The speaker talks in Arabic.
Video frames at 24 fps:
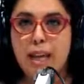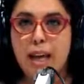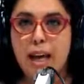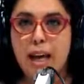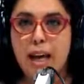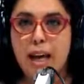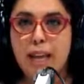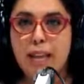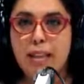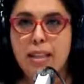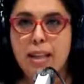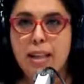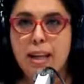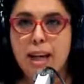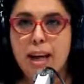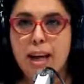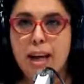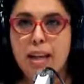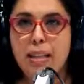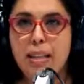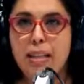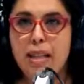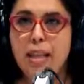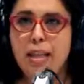
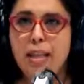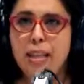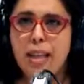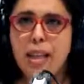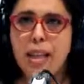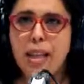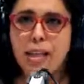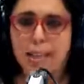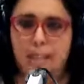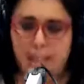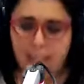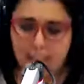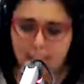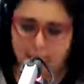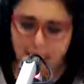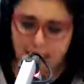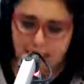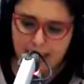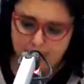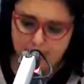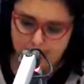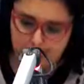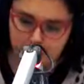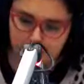النقاط هات انا
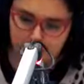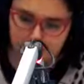نسالك